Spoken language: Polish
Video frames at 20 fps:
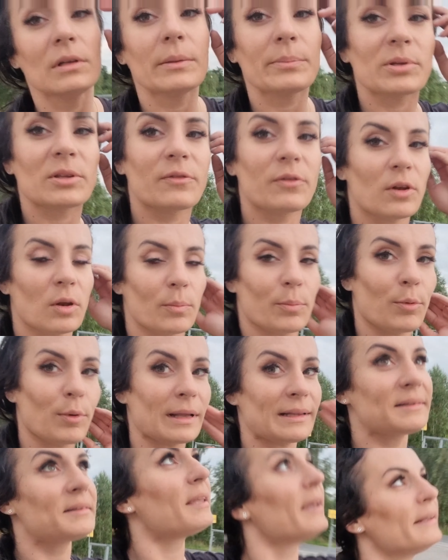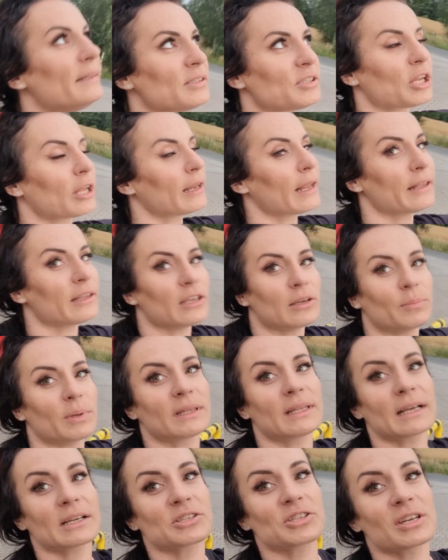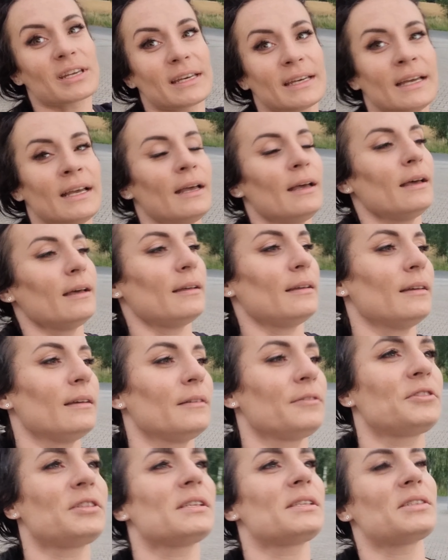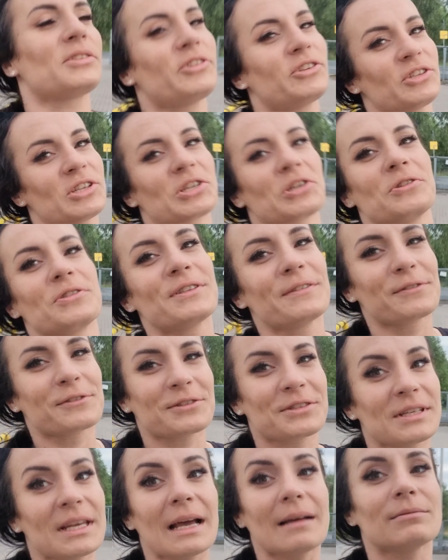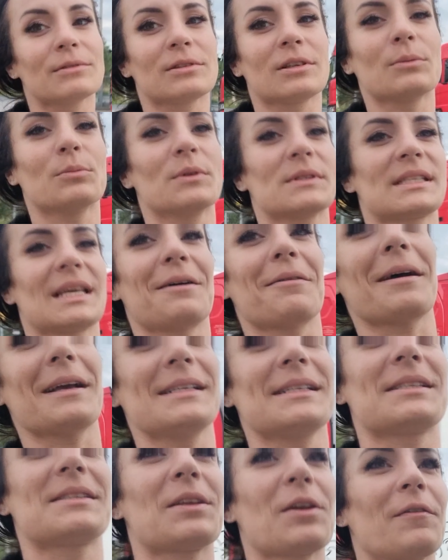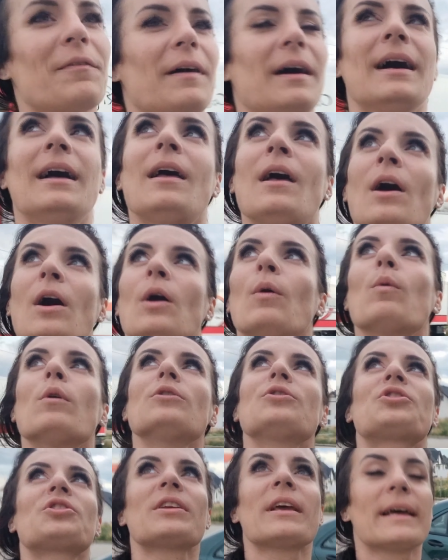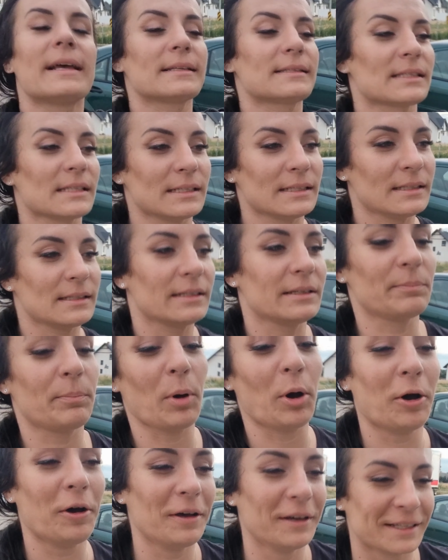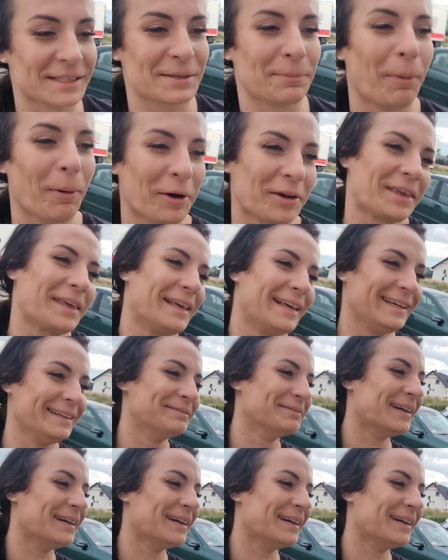Przed chwilą była tęcza na niebie, także e, wszyscy się cieszą, że wróciłam do domu cała i zdrowa, łącznie z, e, bo, z Bogiem.